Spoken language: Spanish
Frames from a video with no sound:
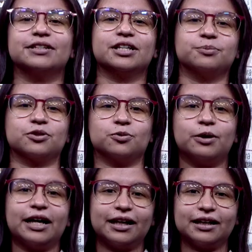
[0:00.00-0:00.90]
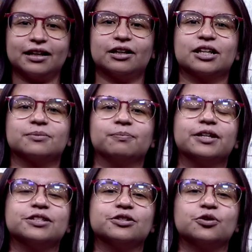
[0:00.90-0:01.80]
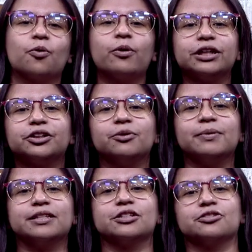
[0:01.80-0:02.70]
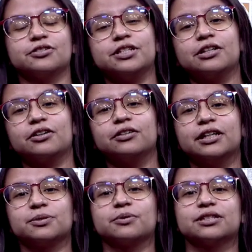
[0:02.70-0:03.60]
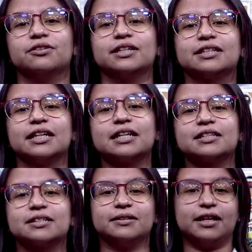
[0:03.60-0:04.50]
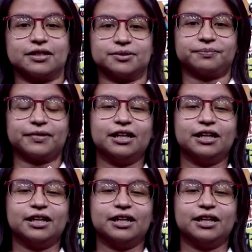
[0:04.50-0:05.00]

Xbox One, PlayStation 4, PlayStation 5 y Xbox Series X y S.